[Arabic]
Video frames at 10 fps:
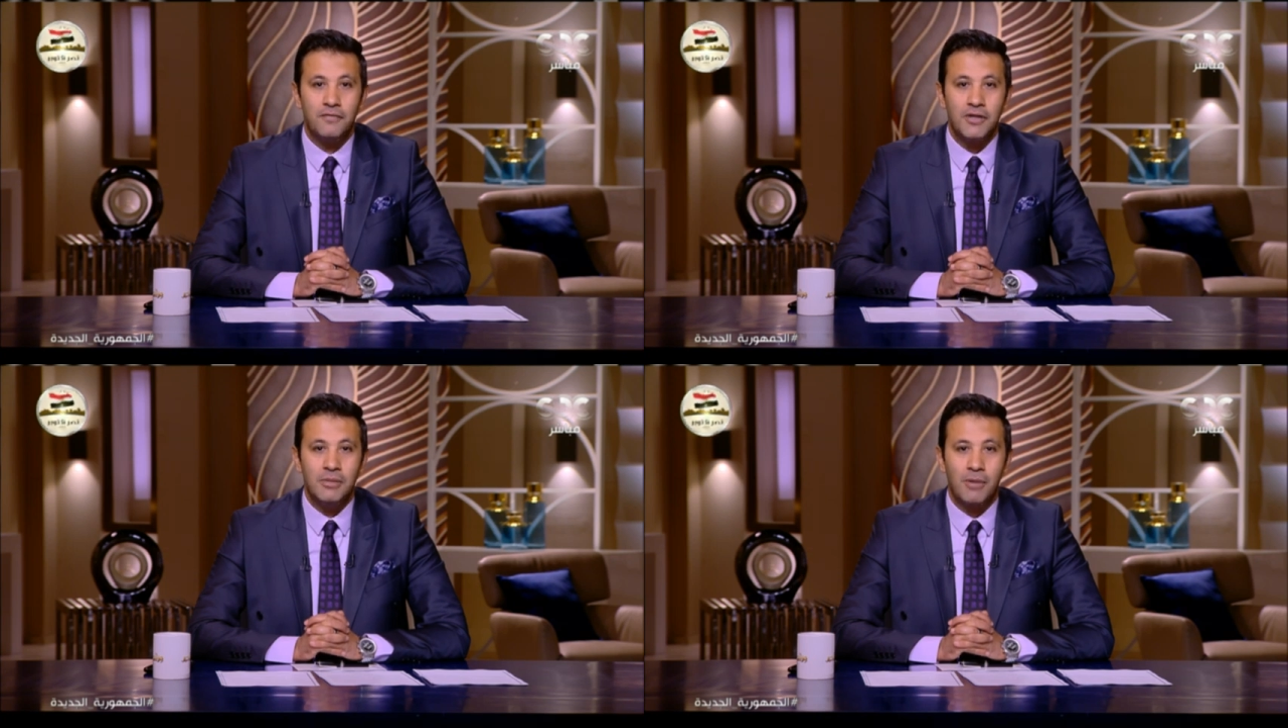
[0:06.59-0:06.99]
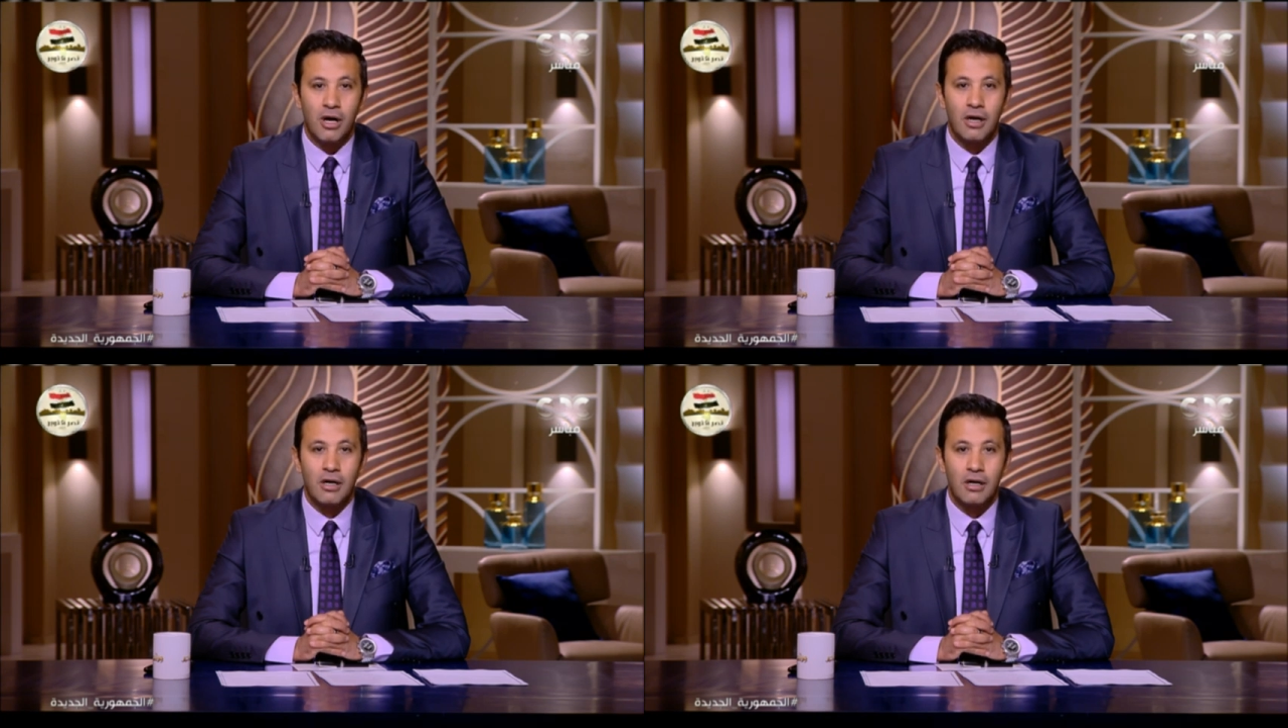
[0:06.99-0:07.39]
في
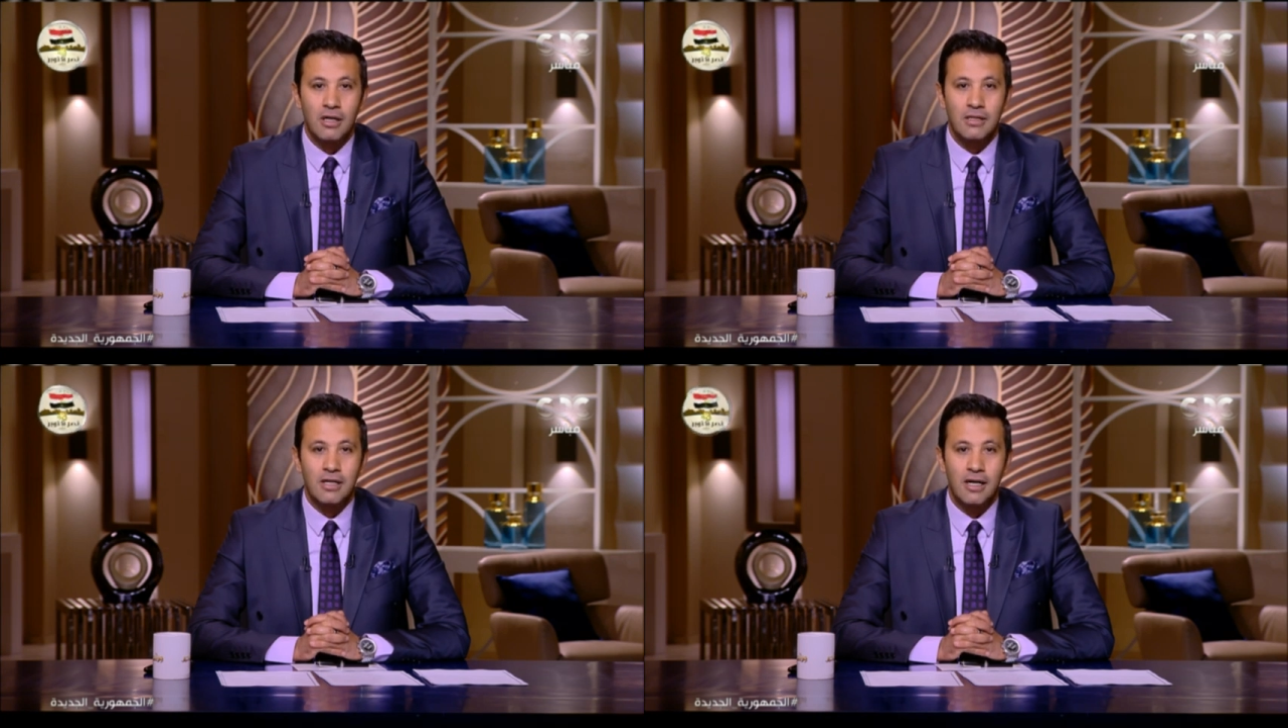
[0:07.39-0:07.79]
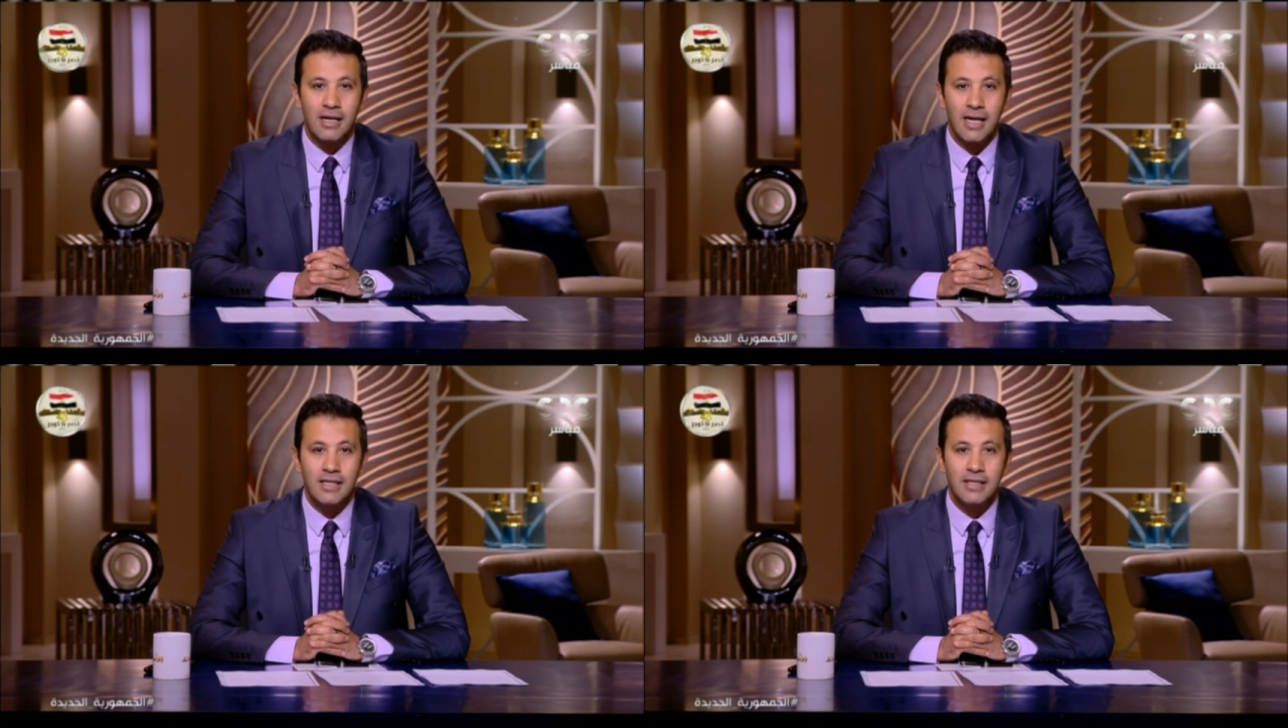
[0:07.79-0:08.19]
مقر القصر
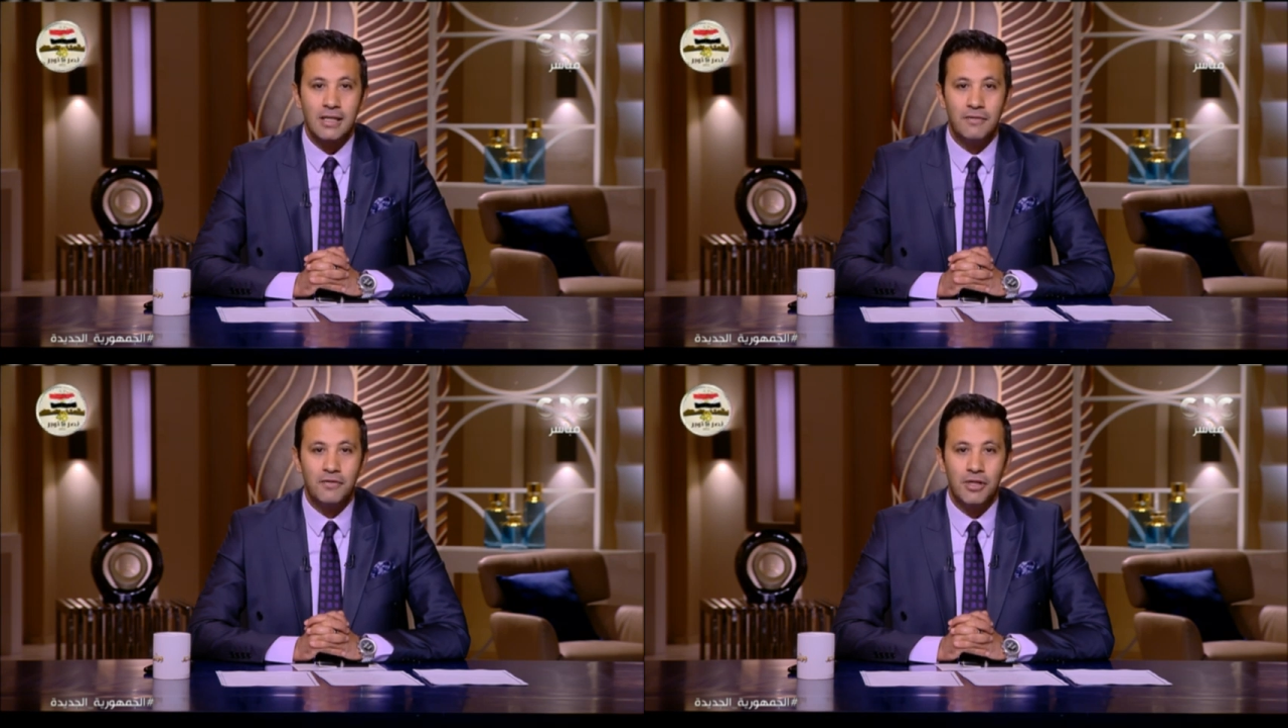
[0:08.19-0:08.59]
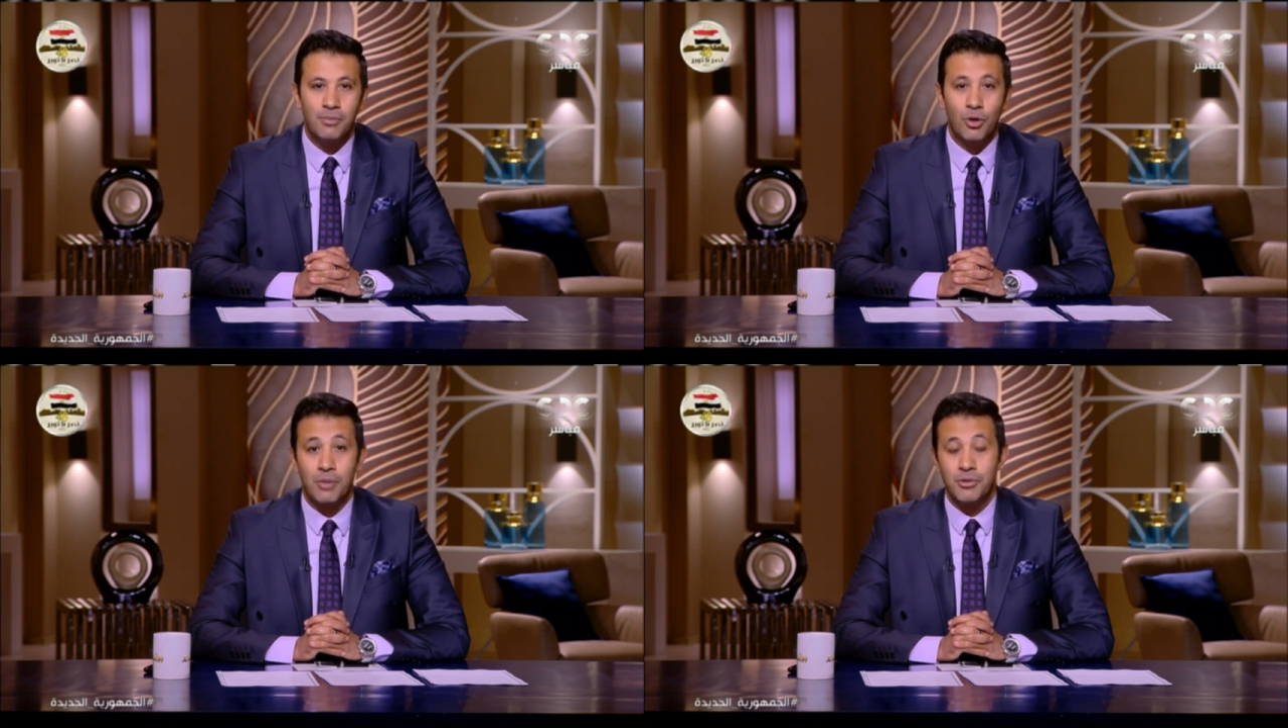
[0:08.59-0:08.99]
الرئاسي في
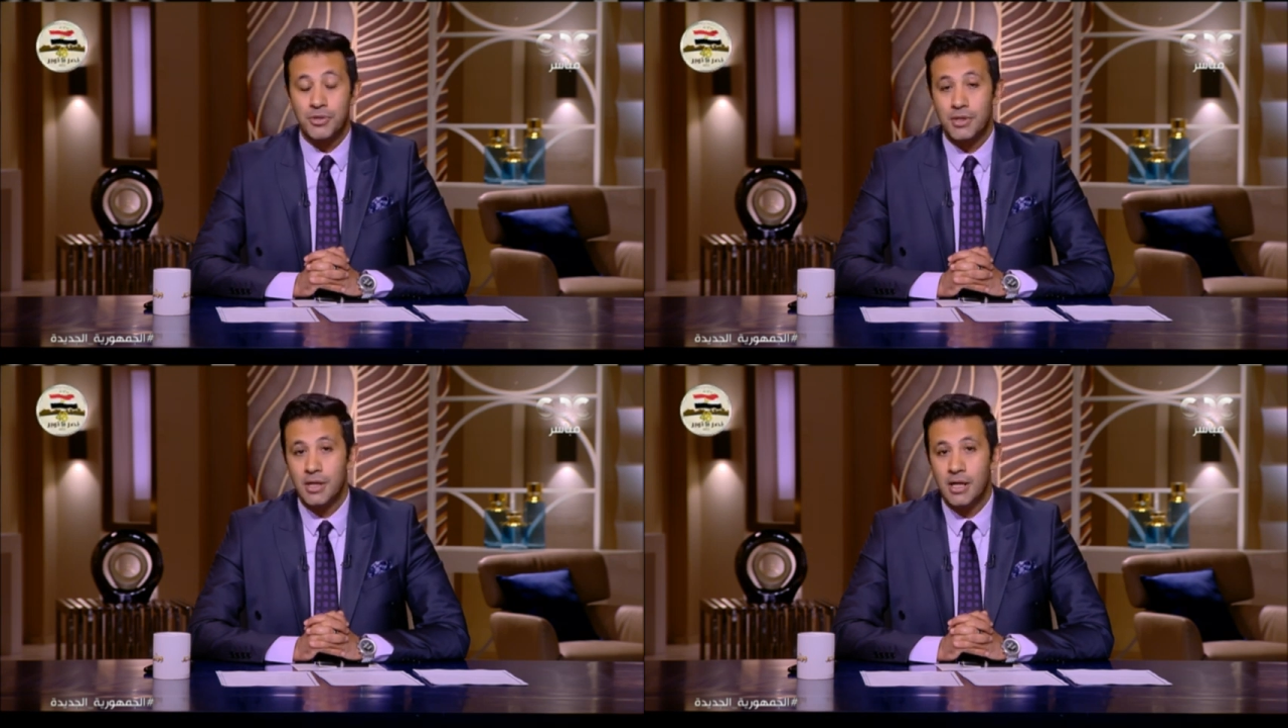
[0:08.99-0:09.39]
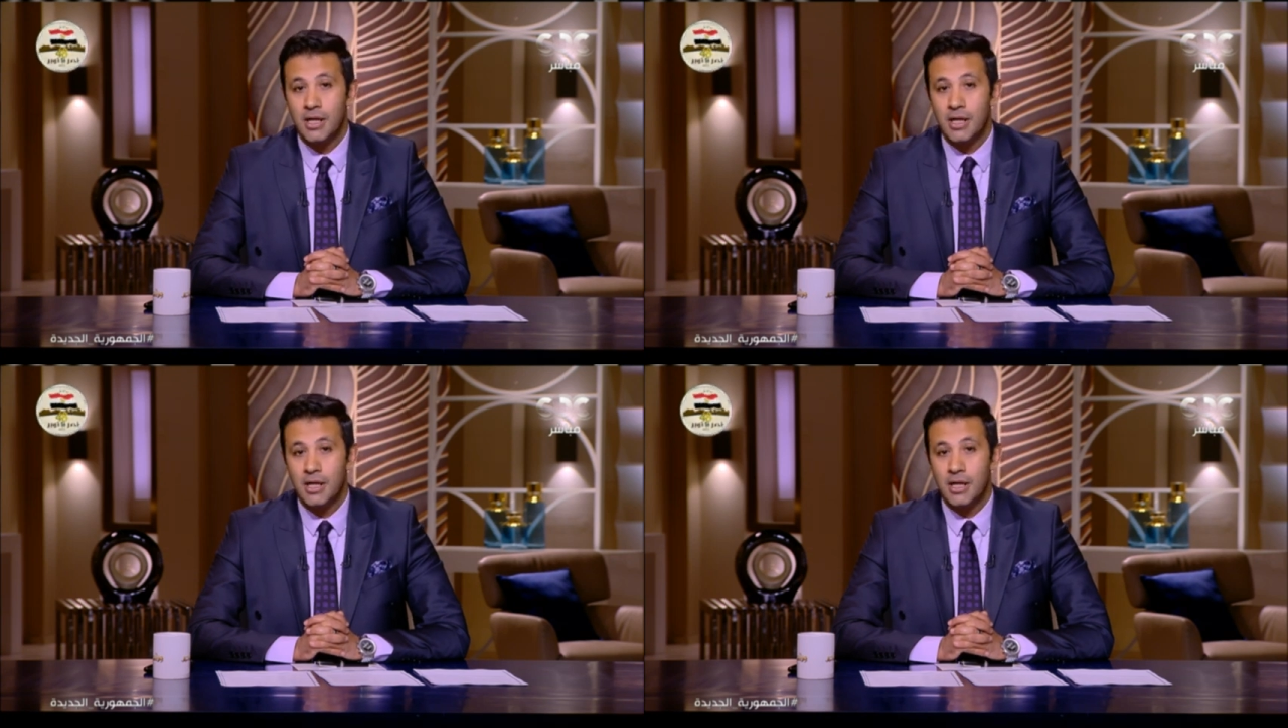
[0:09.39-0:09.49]
بودابست